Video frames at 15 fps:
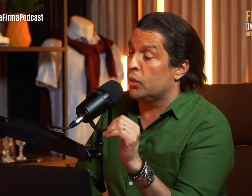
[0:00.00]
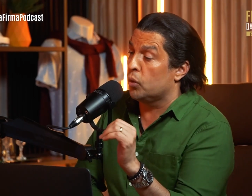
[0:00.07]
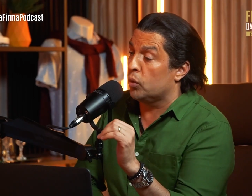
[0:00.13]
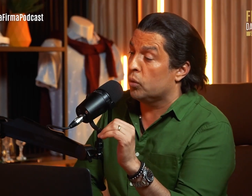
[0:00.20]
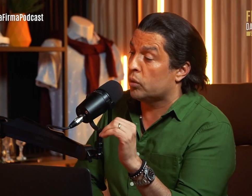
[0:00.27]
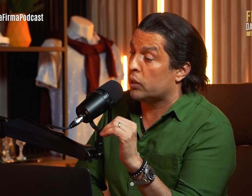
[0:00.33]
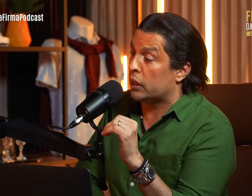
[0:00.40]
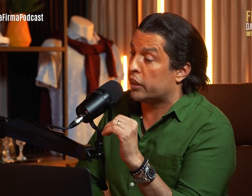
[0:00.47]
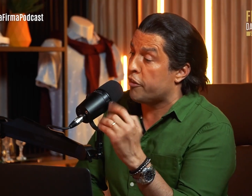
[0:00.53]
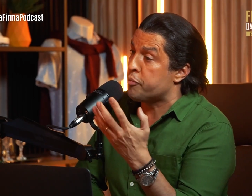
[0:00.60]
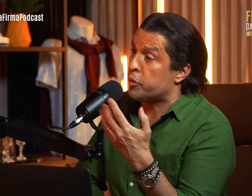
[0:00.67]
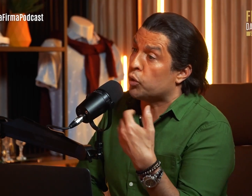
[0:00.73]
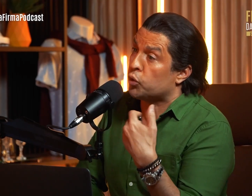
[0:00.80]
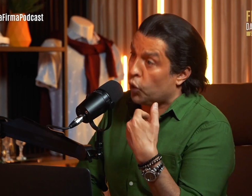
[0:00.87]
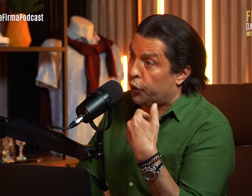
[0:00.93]
Eu nunca teve
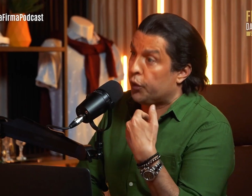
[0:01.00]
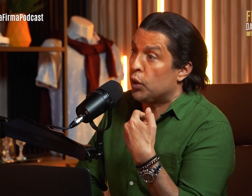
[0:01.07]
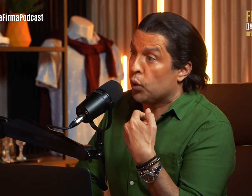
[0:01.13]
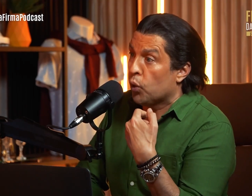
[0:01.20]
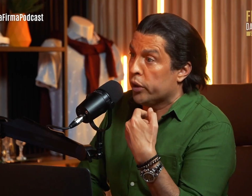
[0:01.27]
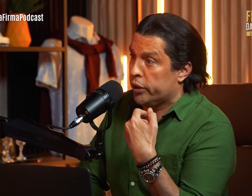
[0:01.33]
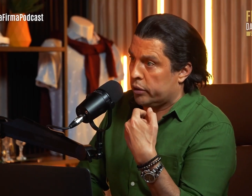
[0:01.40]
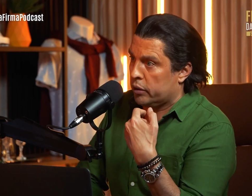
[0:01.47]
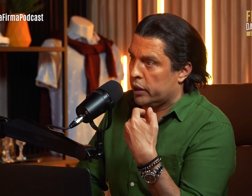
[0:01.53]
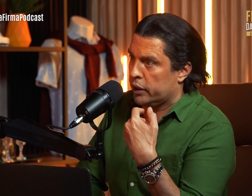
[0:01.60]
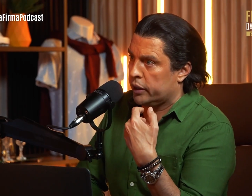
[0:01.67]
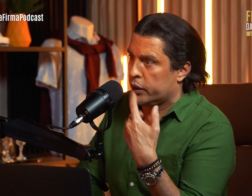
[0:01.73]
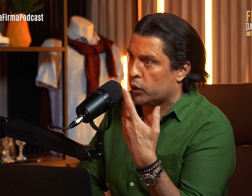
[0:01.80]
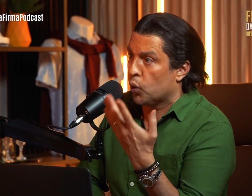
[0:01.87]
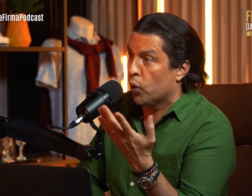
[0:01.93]
porque eu sou filho único,
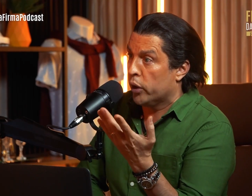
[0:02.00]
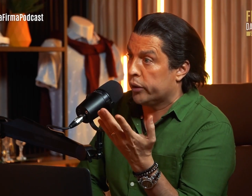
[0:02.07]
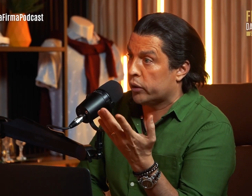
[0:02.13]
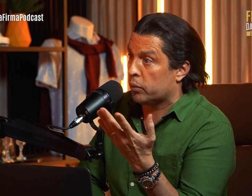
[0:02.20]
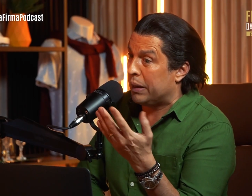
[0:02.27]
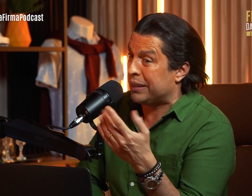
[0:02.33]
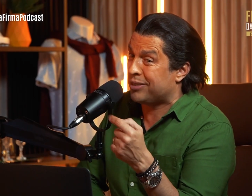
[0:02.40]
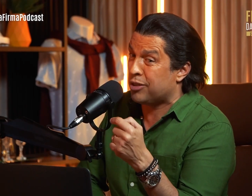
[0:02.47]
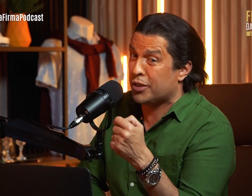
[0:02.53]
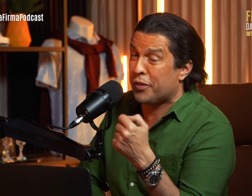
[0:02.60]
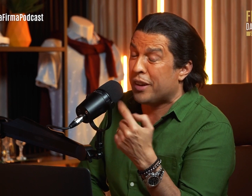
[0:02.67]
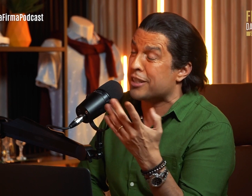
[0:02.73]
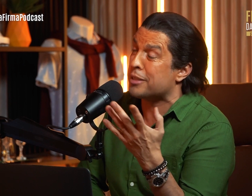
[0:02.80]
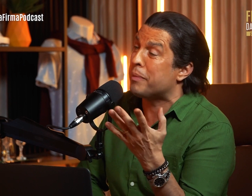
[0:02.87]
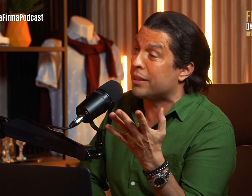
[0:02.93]
herdeiro ah. único. Mas se eu
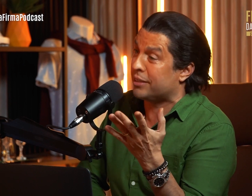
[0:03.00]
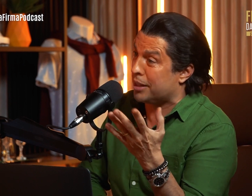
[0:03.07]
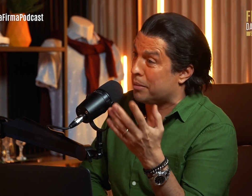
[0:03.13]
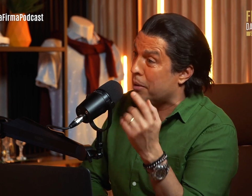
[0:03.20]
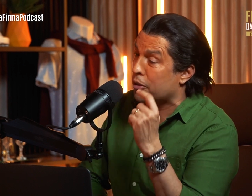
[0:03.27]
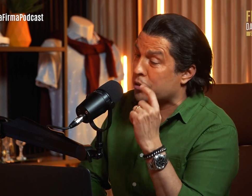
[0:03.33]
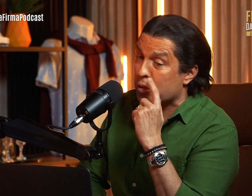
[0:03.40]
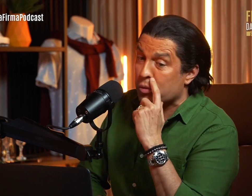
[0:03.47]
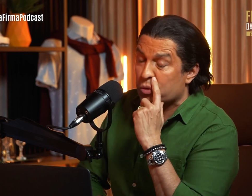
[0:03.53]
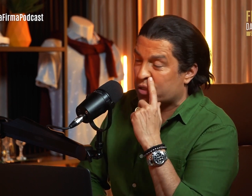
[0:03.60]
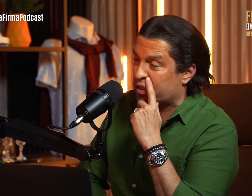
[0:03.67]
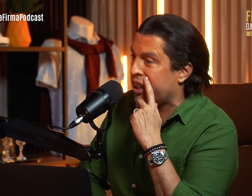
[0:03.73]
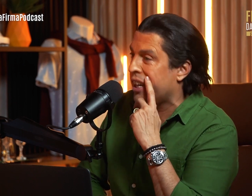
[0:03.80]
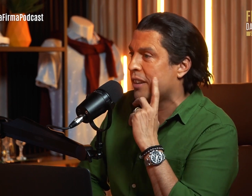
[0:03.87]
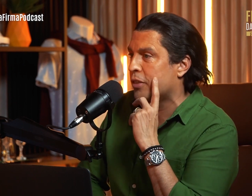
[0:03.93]
tivesse mais irmãos, eu não
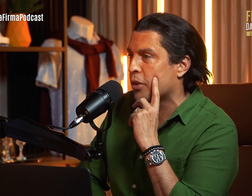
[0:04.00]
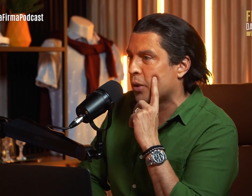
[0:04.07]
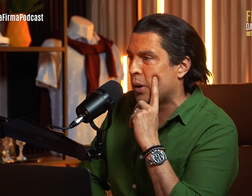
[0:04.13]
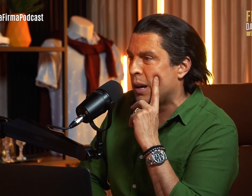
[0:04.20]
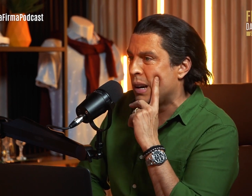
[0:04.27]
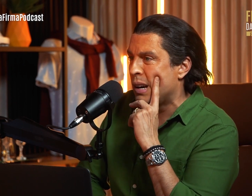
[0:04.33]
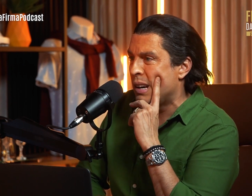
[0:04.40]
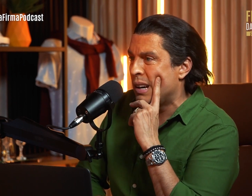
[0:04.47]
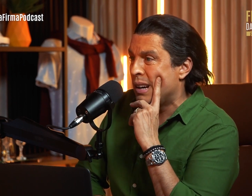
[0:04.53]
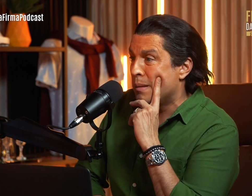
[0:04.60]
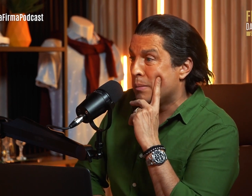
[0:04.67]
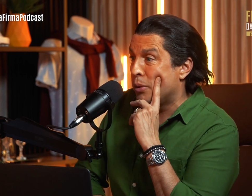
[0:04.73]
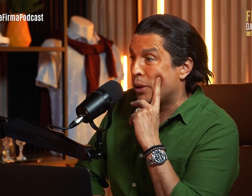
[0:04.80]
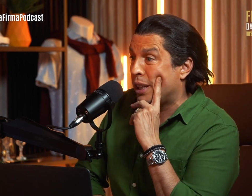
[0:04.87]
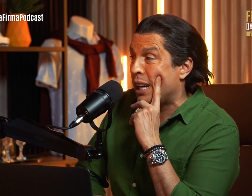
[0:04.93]
sei, viu?
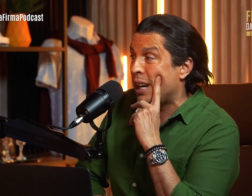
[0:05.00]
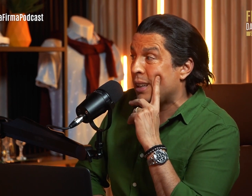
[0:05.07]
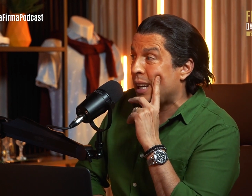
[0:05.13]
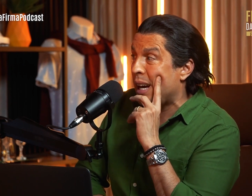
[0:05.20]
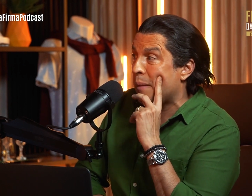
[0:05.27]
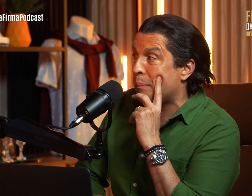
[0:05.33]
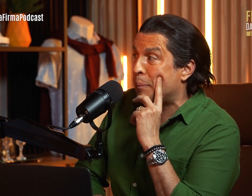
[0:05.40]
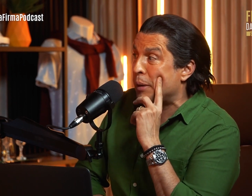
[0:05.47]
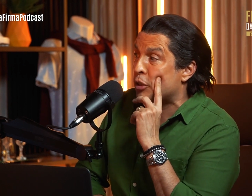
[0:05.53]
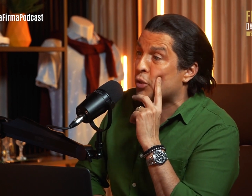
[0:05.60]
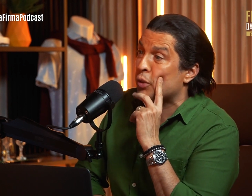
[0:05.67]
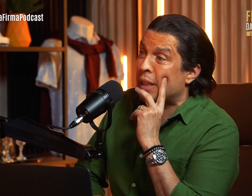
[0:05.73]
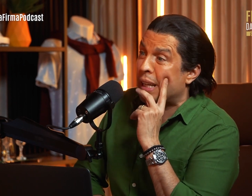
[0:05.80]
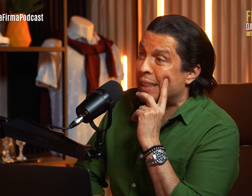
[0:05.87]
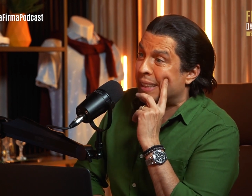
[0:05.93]
Porque a, a
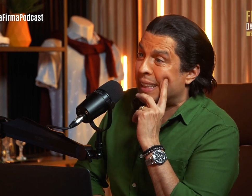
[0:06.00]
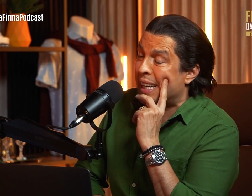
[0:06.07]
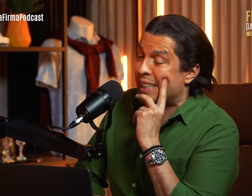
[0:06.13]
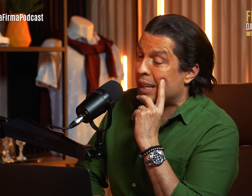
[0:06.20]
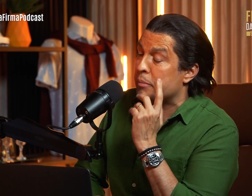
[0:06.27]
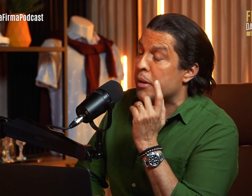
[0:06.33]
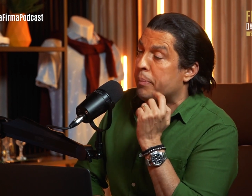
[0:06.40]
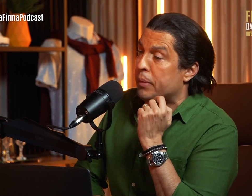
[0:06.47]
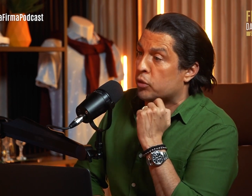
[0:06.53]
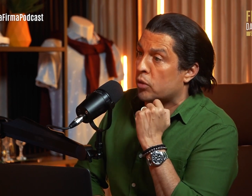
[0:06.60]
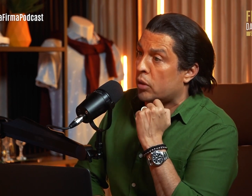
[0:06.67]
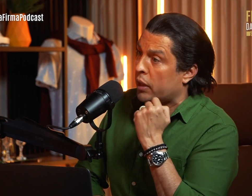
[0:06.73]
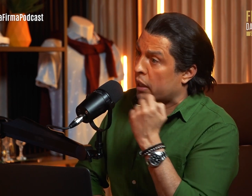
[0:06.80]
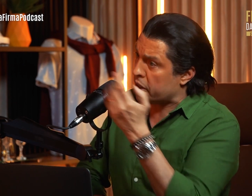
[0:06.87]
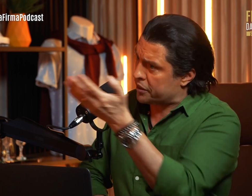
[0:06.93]
personalidade, a minha
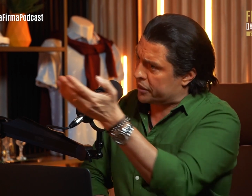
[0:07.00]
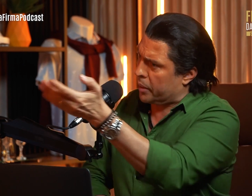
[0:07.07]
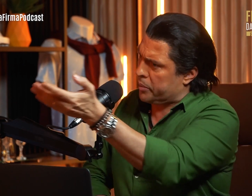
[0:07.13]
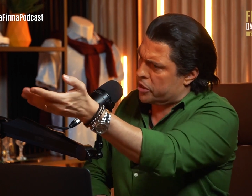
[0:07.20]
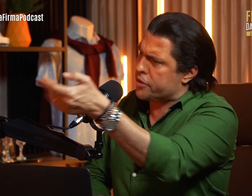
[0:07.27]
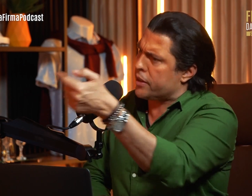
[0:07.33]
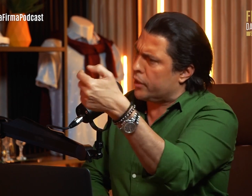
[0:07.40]
personalidade, a gente sabe, a gente é